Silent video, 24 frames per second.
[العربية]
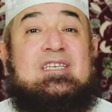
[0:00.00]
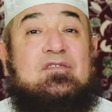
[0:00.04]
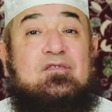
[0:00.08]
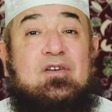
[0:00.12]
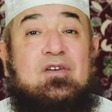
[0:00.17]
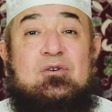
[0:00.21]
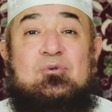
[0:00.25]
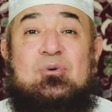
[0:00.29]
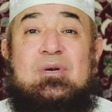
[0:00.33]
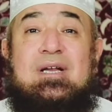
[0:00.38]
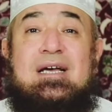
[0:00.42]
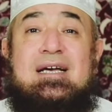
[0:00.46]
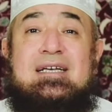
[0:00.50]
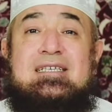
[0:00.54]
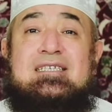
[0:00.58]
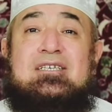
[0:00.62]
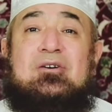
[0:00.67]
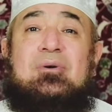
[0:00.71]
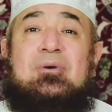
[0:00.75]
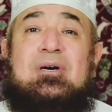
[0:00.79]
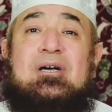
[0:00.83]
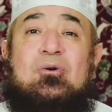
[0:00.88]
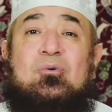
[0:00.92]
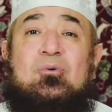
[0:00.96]
فينادي
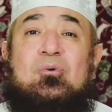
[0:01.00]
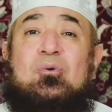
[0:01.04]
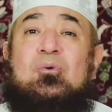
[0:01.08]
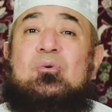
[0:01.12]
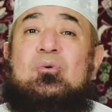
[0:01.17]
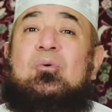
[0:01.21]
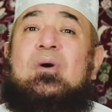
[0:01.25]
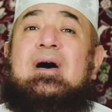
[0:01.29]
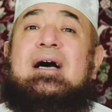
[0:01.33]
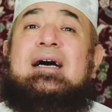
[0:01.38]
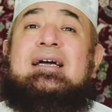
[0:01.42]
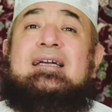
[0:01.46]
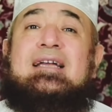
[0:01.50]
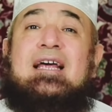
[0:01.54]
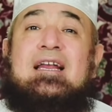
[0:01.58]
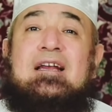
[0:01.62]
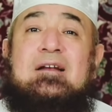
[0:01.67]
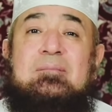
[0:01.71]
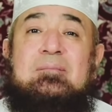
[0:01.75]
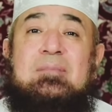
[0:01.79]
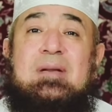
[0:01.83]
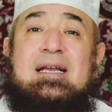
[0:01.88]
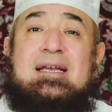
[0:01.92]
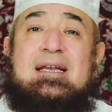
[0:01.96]
ويقول أنا
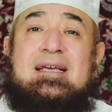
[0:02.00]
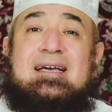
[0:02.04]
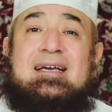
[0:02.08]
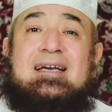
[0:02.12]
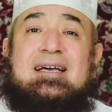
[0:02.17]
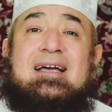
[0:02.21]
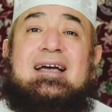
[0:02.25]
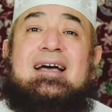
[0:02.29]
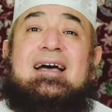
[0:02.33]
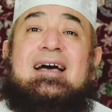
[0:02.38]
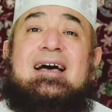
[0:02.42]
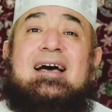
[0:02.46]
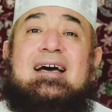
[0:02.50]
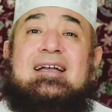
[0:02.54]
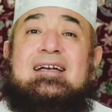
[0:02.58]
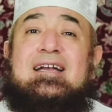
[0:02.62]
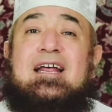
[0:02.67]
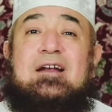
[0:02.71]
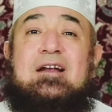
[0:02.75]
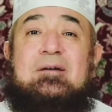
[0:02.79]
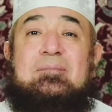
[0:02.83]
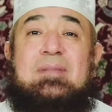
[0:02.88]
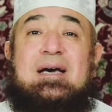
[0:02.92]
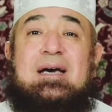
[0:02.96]
الملك
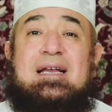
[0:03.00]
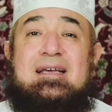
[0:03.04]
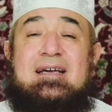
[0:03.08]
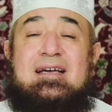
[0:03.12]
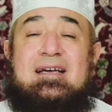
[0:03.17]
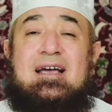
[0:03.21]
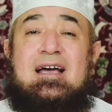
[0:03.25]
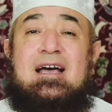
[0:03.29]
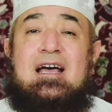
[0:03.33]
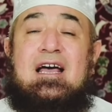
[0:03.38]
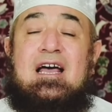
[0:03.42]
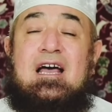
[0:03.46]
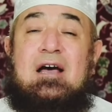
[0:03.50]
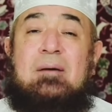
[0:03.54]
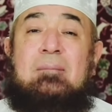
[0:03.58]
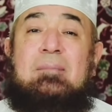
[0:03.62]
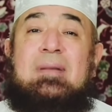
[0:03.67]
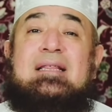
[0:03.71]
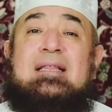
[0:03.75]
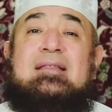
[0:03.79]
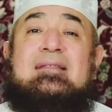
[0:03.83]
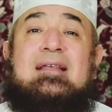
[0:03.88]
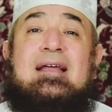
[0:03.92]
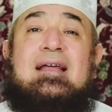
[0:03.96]
أنا الملك
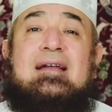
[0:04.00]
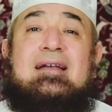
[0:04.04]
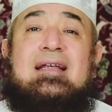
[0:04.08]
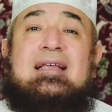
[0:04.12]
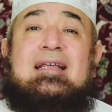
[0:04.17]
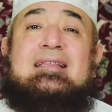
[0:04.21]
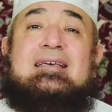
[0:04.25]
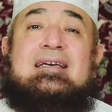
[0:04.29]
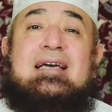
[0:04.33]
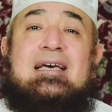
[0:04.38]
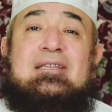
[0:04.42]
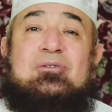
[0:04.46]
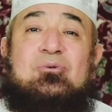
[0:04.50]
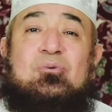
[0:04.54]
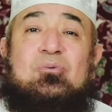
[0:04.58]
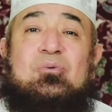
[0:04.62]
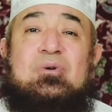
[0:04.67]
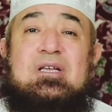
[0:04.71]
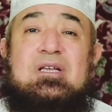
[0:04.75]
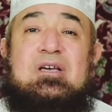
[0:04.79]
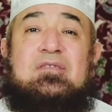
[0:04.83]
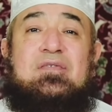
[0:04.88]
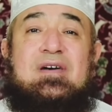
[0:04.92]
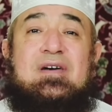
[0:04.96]
من ذا الذي
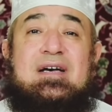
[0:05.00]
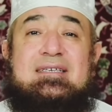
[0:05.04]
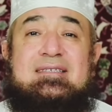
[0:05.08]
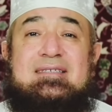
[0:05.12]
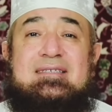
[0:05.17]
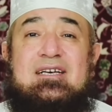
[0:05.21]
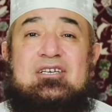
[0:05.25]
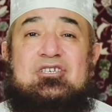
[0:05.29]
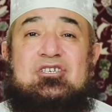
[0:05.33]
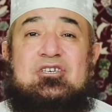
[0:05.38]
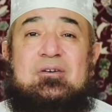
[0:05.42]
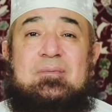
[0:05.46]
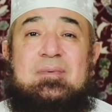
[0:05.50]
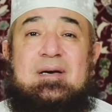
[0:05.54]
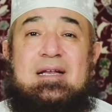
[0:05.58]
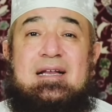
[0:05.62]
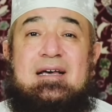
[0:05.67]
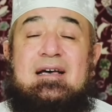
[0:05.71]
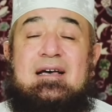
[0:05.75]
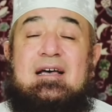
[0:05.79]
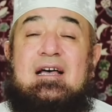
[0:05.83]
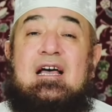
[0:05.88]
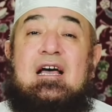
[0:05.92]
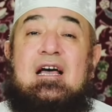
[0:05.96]
يدعوني فاستجيب
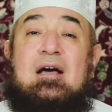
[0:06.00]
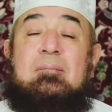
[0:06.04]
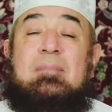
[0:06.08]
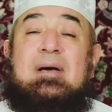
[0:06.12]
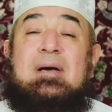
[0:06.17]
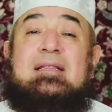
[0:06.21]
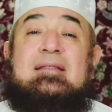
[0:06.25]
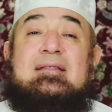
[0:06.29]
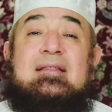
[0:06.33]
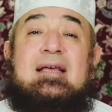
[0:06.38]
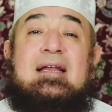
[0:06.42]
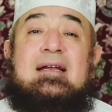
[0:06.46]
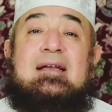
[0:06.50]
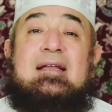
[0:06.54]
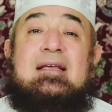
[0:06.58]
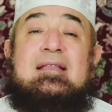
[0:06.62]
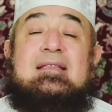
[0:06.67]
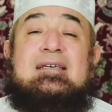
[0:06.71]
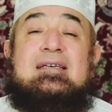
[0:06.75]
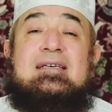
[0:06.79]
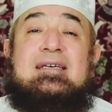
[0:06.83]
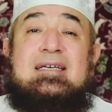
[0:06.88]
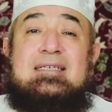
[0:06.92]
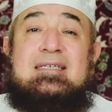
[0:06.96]
له من ذا
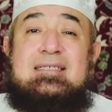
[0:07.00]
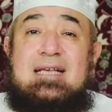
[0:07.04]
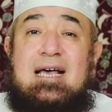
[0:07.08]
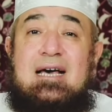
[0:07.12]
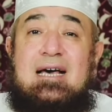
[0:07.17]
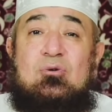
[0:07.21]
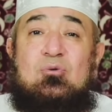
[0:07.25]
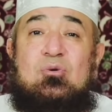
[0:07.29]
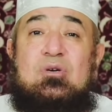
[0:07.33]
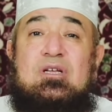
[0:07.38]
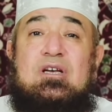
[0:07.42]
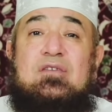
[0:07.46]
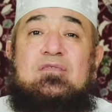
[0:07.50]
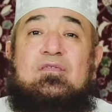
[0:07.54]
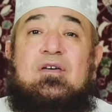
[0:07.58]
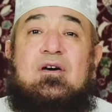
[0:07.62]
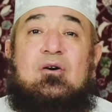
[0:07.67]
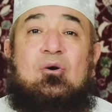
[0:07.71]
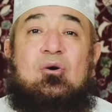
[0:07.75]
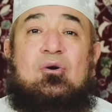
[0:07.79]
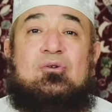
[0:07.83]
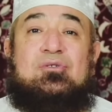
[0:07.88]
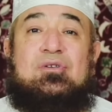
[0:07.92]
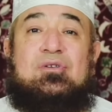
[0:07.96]
الذي يسالني
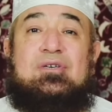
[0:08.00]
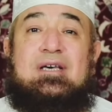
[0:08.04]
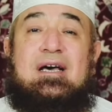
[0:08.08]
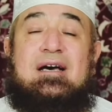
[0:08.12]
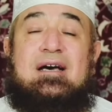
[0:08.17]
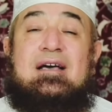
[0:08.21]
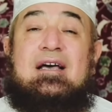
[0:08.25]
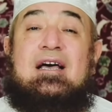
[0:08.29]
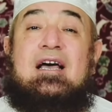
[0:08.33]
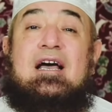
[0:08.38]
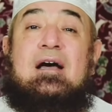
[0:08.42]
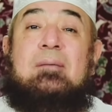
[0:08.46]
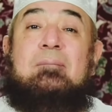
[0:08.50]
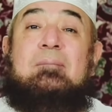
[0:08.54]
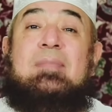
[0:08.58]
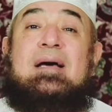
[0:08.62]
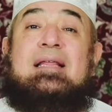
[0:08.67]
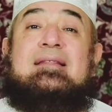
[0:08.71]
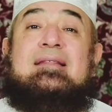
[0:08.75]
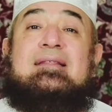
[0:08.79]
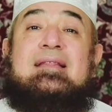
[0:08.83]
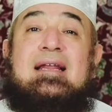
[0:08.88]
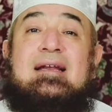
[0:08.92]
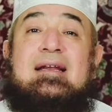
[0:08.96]
فاعطيه
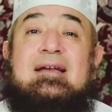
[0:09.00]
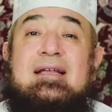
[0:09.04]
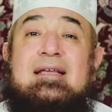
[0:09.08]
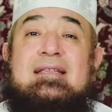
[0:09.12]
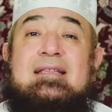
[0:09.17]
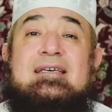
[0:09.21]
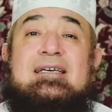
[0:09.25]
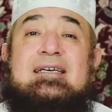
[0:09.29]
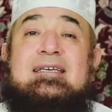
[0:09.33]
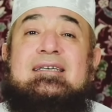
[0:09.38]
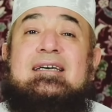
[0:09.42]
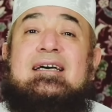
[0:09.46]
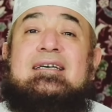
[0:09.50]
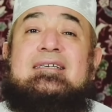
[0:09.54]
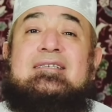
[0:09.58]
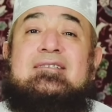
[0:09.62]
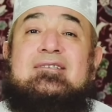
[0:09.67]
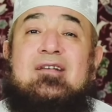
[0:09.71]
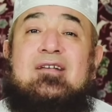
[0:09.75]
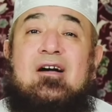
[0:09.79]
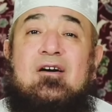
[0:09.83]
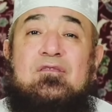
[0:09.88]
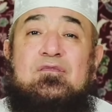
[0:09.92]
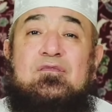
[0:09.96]
من ذا الذي
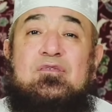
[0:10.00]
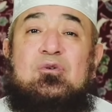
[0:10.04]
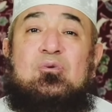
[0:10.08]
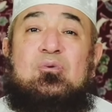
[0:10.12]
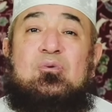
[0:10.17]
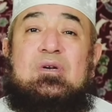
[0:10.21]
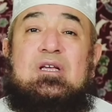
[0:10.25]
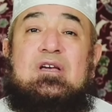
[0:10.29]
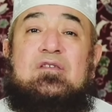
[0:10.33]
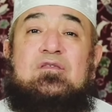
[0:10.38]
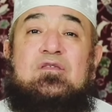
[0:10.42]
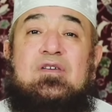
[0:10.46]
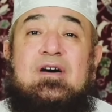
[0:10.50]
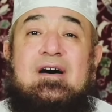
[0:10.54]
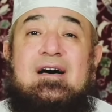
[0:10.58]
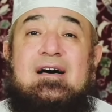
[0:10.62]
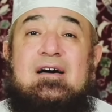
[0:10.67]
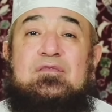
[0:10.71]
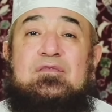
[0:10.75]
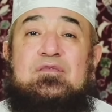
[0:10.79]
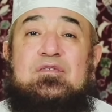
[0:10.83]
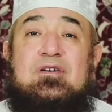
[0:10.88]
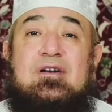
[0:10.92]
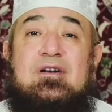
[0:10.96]
يستغفرني
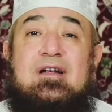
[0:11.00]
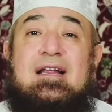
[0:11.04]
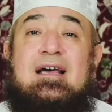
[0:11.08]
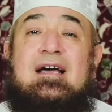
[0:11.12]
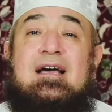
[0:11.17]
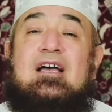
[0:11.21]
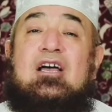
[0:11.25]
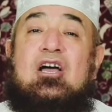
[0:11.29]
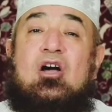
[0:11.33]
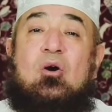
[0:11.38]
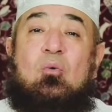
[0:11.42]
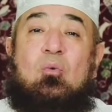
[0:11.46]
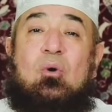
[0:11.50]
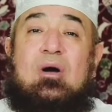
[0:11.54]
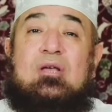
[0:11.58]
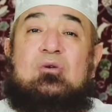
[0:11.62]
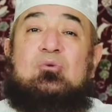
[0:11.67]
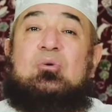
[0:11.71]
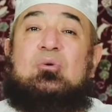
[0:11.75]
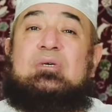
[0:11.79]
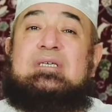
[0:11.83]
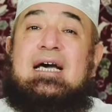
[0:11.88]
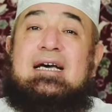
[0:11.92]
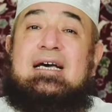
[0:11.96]
فاغفر له
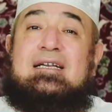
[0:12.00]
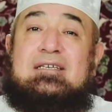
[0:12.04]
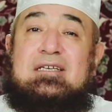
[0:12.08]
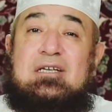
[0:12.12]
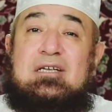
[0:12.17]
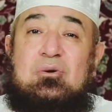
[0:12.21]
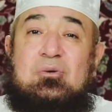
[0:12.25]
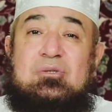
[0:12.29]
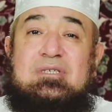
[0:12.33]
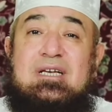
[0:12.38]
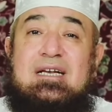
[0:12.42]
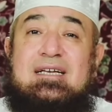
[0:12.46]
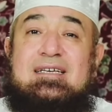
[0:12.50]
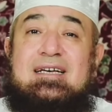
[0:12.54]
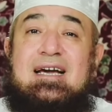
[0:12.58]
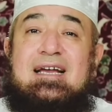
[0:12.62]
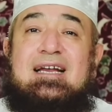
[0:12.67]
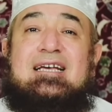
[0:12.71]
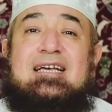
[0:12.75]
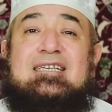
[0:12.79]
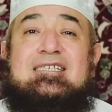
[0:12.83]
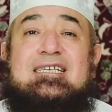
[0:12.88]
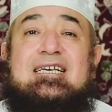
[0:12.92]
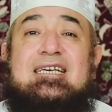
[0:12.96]
ويكرر تلك
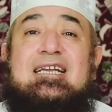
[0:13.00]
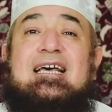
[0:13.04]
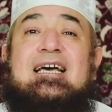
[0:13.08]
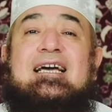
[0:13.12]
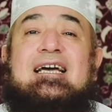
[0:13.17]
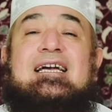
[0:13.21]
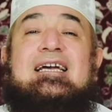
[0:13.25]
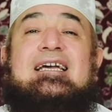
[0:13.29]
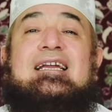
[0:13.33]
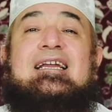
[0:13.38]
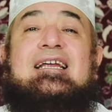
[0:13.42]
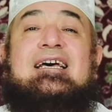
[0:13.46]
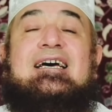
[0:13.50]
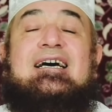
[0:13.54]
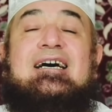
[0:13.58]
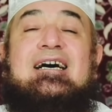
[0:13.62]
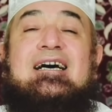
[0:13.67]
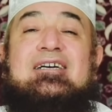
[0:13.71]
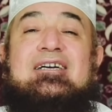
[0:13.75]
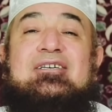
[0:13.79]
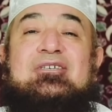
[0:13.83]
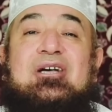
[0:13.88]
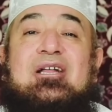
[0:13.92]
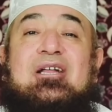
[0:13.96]
الاسئله الى
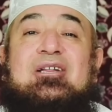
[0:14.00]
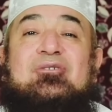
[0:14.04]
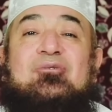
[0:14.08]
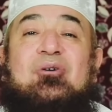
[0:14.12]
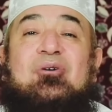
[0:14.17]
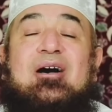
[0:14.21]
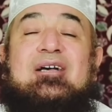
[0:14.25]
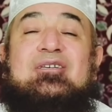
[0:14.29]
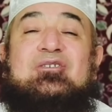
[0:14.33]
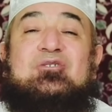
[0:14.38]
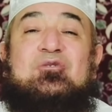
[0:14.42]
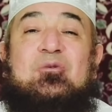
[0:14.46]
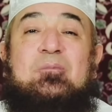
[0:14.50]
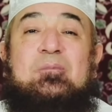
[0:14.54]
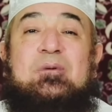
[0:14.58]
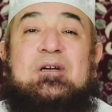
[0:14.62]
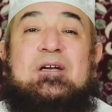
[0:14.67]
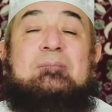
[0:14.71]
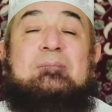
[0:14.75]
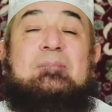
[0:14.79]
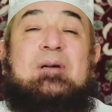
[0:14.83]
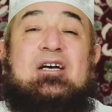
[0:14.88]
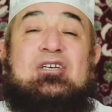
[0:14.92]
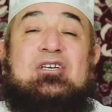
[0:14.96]
ان يطلع
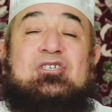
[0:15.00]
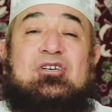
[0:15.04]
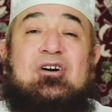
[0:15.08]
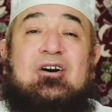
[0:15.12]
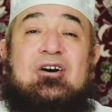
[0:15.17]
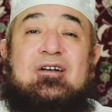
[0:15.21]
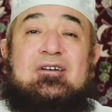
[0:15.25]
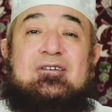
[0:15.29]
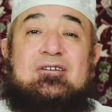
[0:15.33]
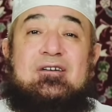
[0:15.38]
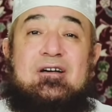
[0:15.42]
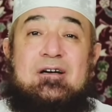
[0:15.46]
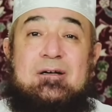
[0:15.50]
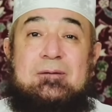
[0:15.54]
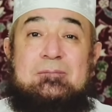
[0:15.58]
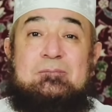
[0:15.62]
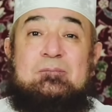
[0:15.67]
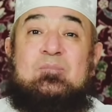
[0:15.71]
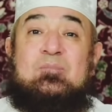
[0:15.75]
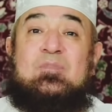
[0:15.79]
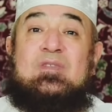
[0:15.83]
الصبح ما شاء الله